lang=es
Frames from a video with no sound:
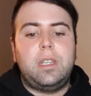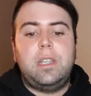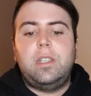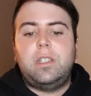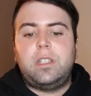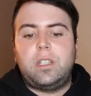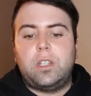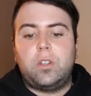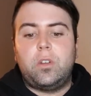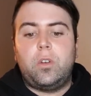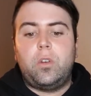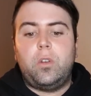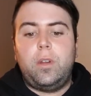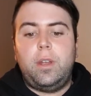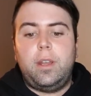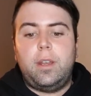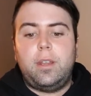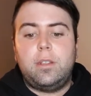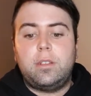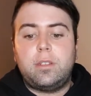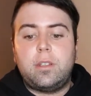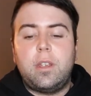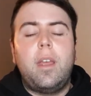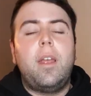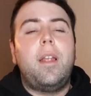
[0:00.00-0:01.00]
y si no lo
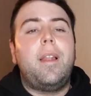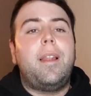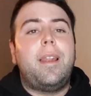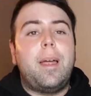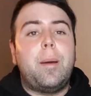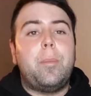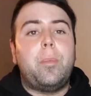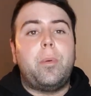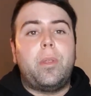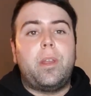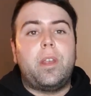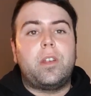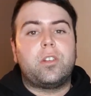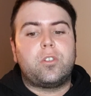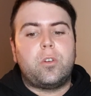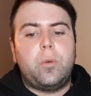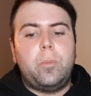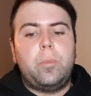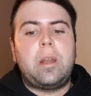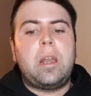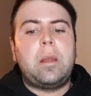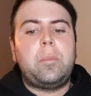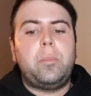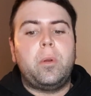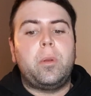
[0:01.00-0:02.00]
eres la podrás
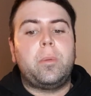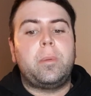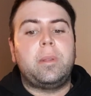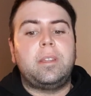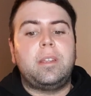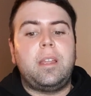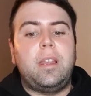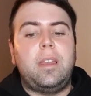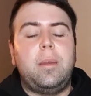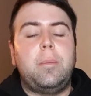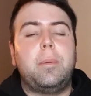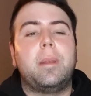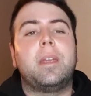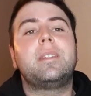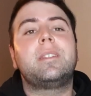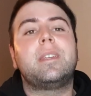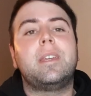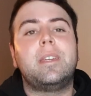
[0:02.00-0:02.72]
comprar por 20 libras.